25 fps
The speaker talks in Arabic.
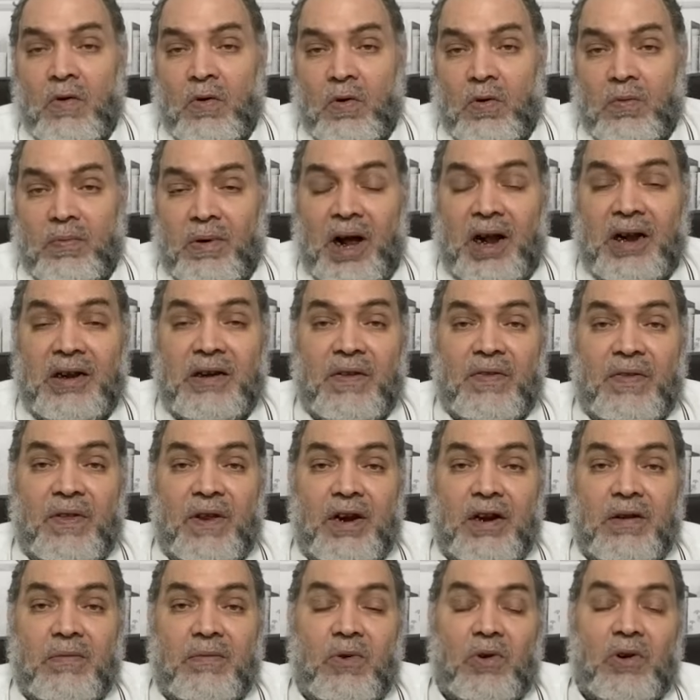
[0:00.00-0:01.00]
وبعد
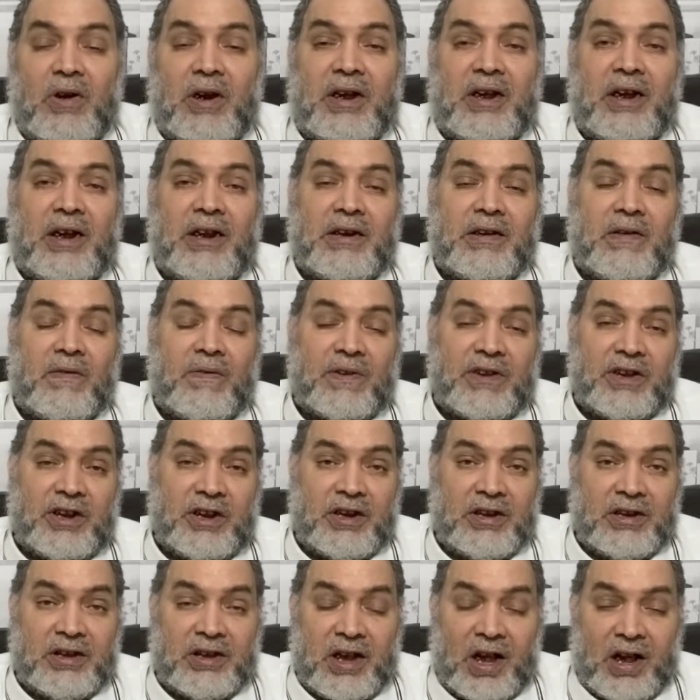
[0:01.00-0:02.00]
ذلك بيقول لك احنا
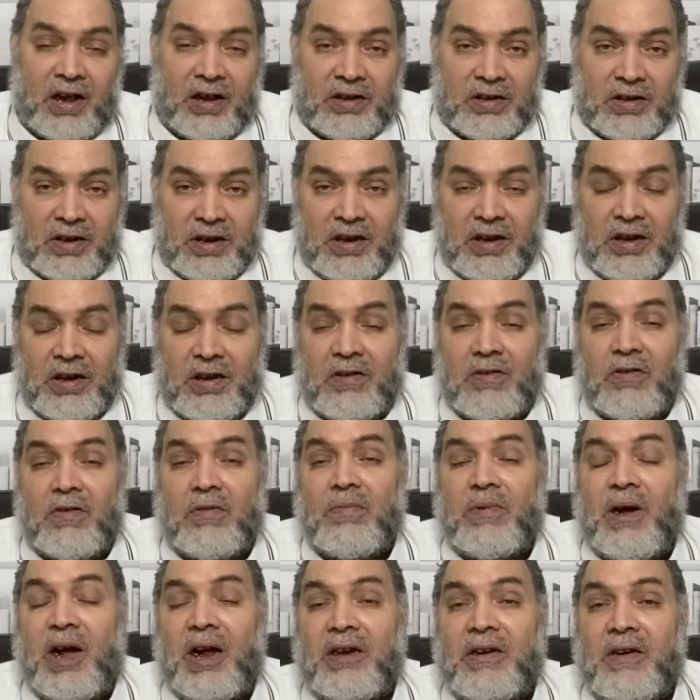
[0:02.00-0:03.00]
فاتحين تحقيق
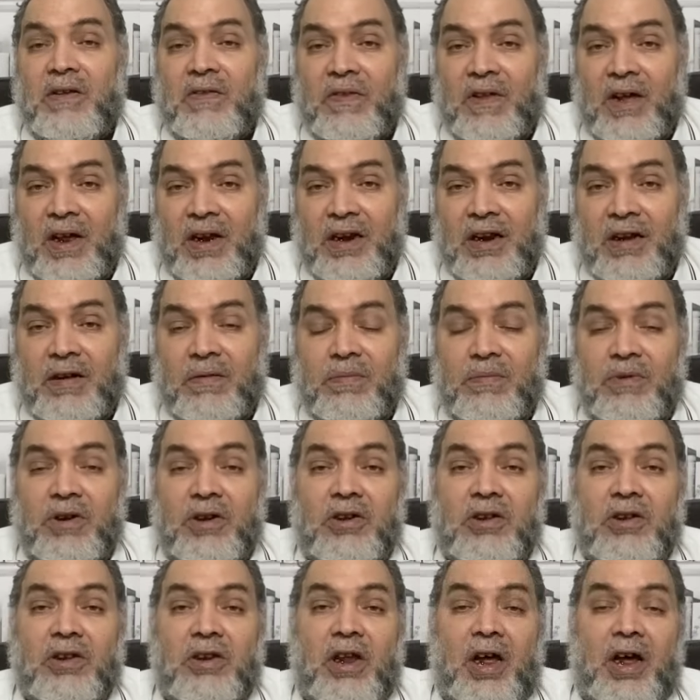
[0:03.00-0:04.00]
وبعد ذلك
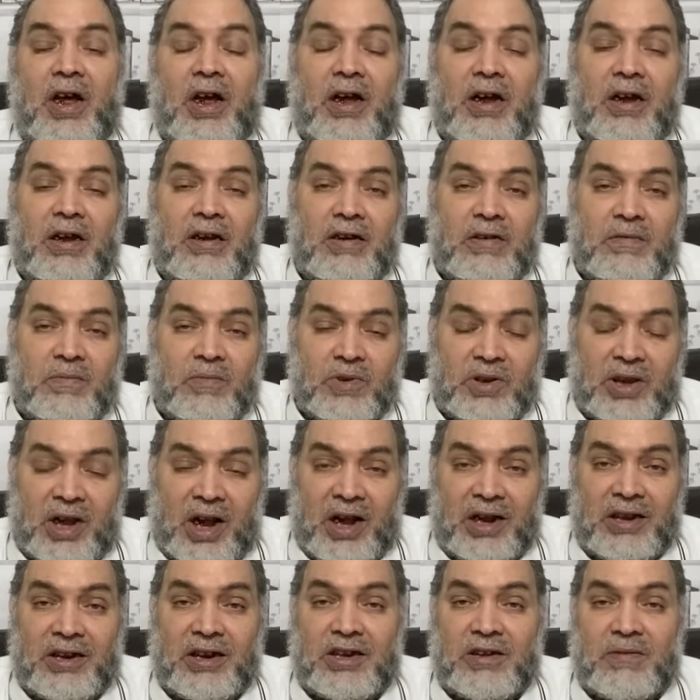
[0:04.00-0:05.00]
بيطلع
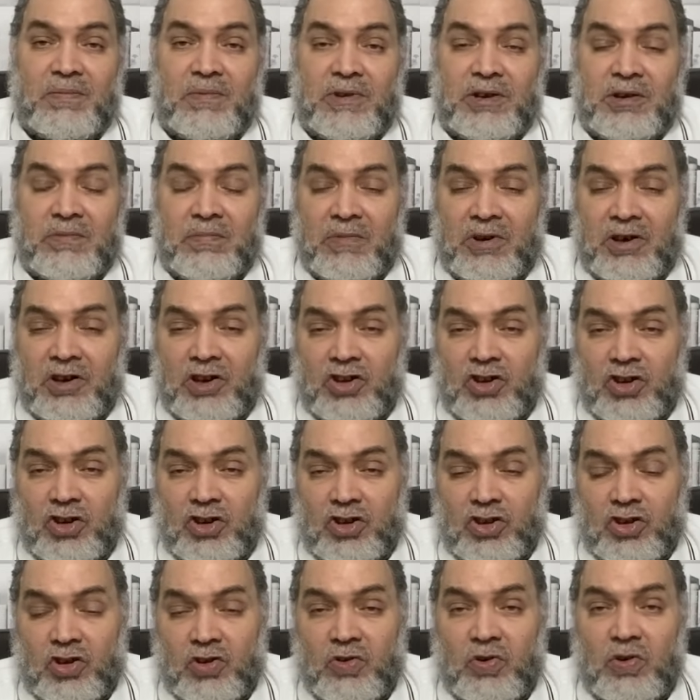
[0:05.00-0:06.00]
المتحدث باسم الجيش
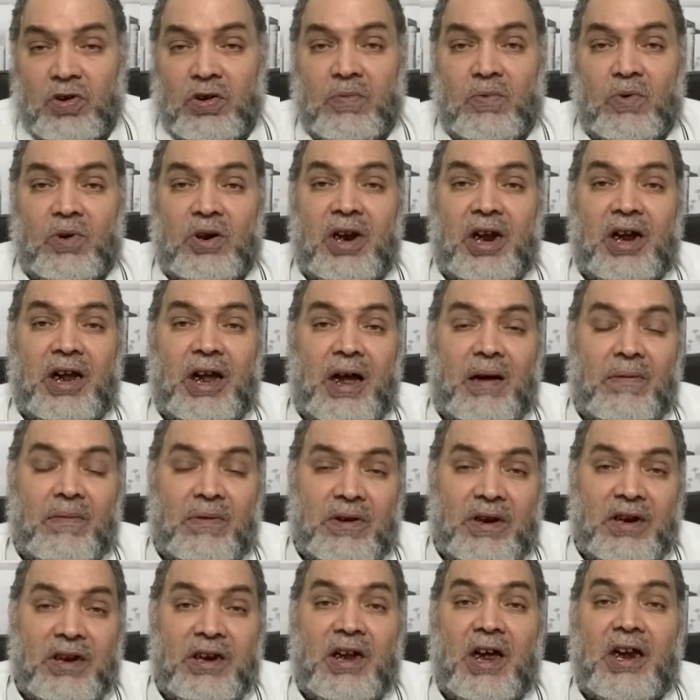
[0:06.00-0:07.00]
الصهيوني بيقول لك
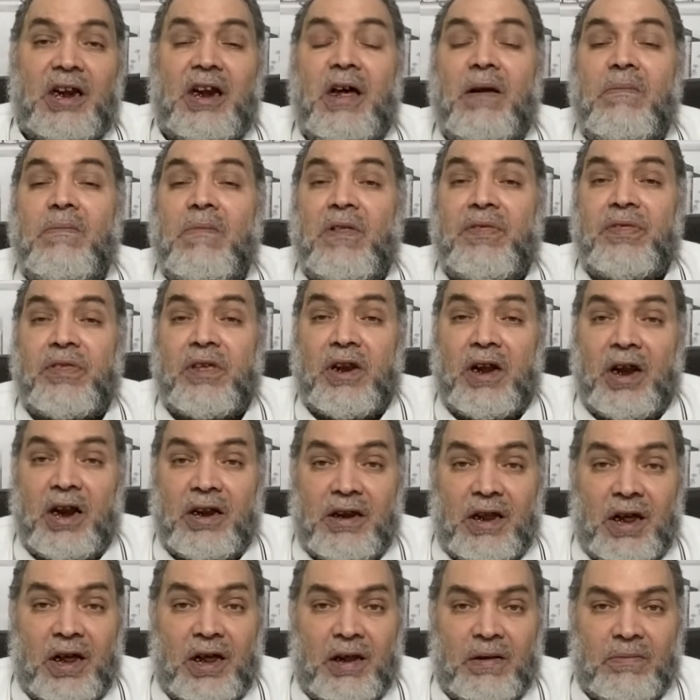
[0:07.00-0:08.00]
عملية لا
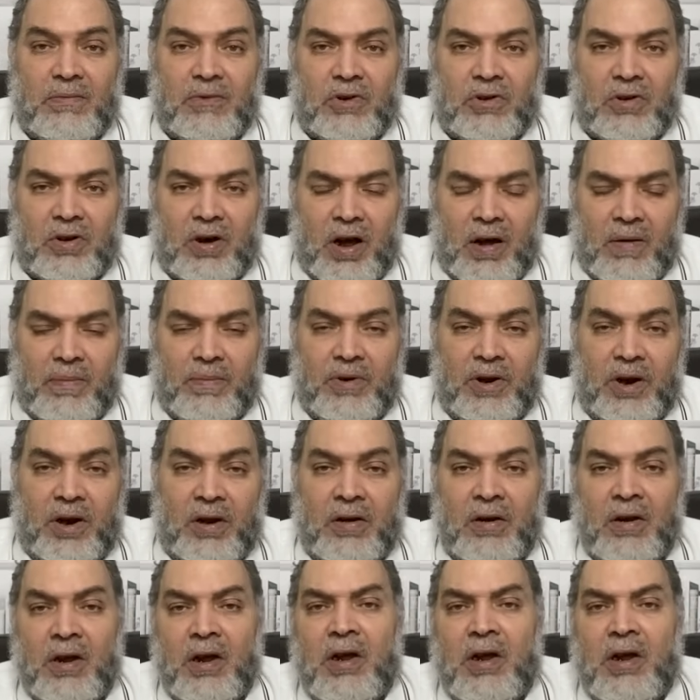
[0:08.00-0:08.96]
مثيل لها من قبل